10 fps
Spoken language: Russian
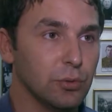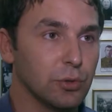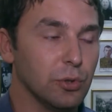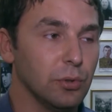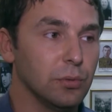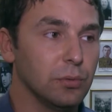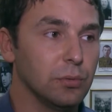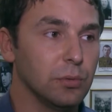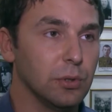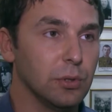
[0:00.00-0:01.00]
ушел
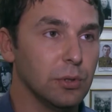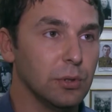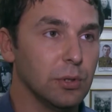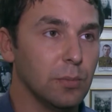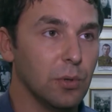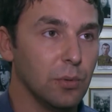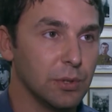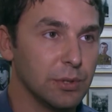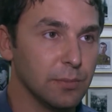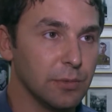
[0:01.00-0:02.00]
э,
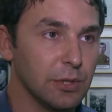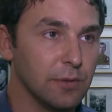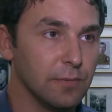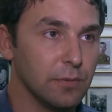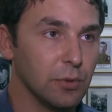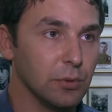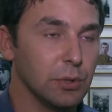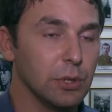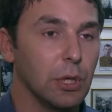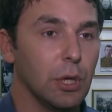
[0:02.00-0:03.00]
добровольцем на
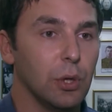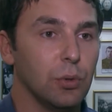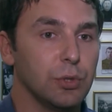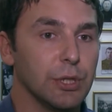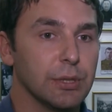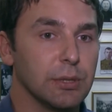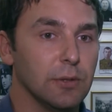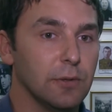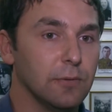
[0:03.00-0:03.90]
фронт участвовал